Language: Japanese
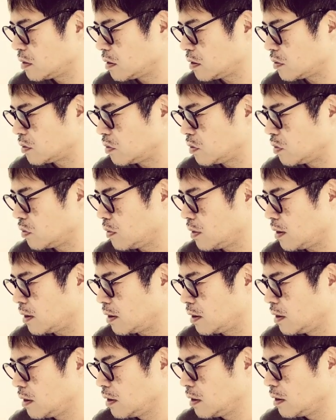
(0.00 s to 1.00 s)
佐藤
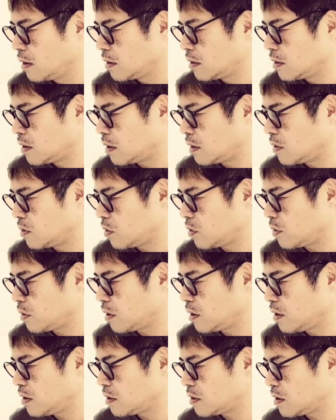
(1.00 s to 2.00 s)
は段取り
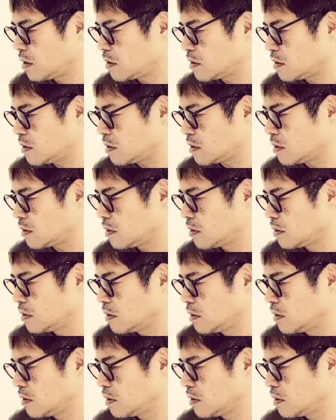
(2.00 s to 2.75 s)
を気にせず